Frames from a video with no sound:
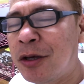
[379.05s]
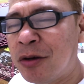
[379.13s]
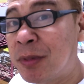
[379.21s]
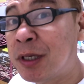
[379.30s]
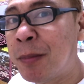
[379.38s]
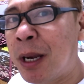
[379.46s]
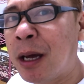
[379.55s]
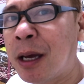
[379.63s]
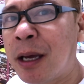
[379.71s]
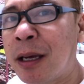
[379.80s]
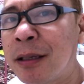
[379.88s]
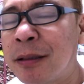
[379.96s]
Yung eh, mas
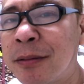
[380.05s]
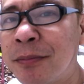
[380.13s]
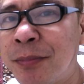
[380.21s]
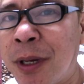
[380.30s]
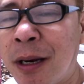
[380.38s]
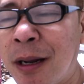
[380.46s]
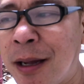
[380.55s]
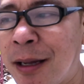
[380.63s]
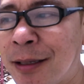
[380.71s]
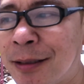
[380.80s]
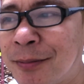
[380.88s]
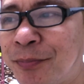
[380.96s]
malaki.
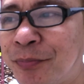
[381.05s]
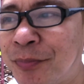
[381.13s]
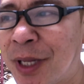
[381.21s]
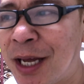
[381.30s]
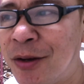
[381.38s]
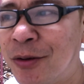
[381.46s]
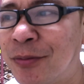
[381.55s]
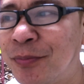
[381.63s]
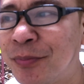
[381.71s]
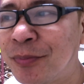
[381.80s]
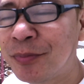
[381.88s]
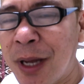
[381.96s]
Para, ano,
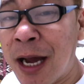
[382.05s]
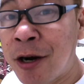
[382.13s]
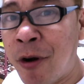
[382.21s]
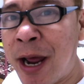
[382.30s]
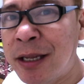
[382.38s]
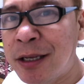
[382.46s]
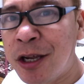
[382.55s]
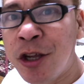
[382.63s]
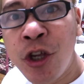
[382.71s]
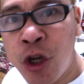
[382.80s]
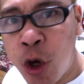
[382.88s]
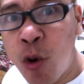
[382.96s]
a great
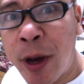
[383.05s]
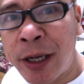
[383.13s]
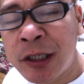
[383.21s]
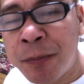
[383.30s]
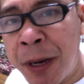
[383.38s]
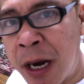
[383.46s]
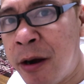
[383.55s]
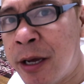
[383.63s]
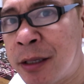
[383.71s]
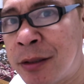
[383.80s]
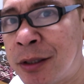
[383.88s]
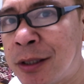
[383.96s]
new
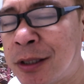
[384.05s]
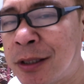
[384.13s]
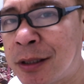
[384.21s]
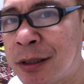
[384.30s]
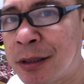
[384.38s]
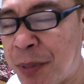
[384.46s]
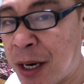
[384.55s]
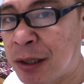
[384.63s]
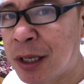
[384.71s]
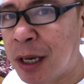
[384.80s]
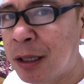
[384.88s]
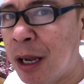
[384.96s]
experience para sa